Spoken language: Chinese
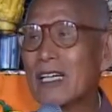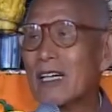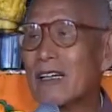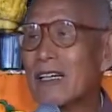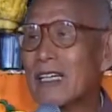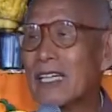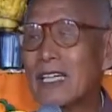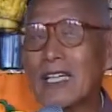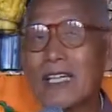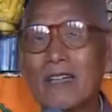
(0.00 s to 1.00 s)
烧了
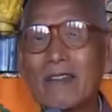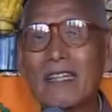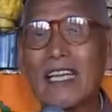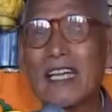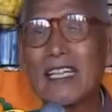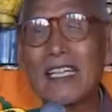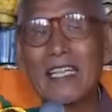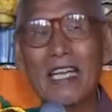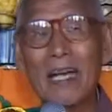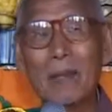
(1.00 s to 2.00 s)
之后凝
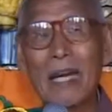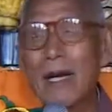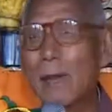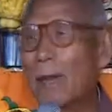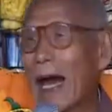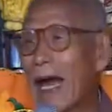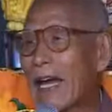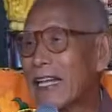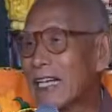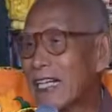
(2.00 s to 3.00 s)
结起来，变成
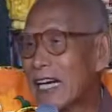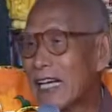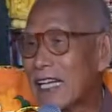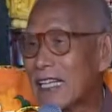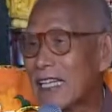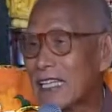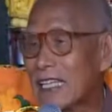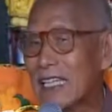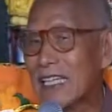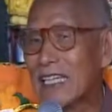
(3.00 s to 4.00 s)
白的舍利
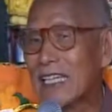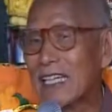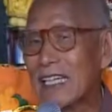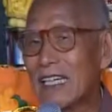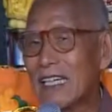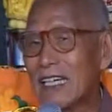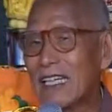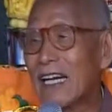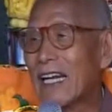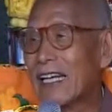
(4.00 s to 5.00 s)
子，
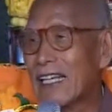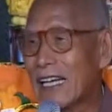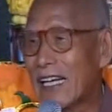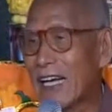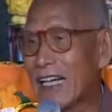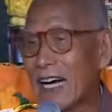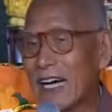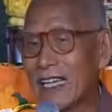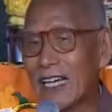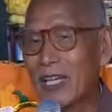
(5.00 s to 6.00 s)
一粒一粒
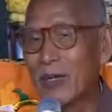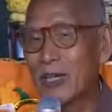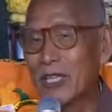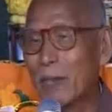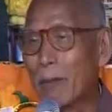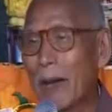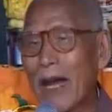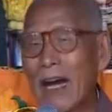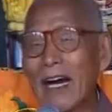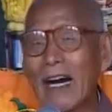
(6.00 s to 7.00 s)
的，也有几
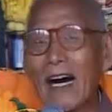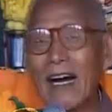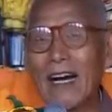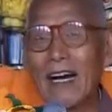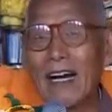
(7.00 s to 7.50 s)
百个。